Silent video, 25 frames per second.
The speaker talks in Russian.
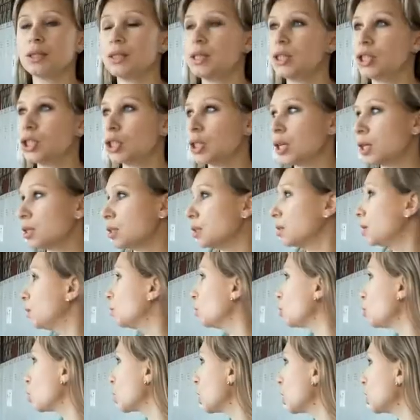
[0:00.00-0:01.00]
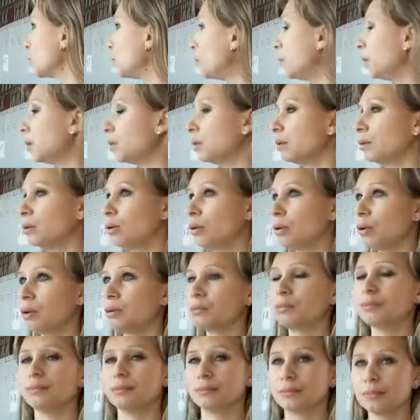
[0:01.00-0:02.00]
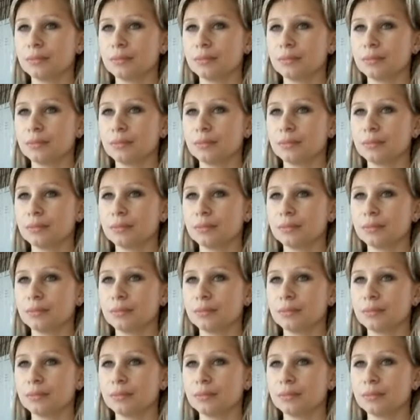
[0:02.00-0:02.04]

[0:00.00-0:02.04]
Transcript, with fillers: Сейчас немножко спад, но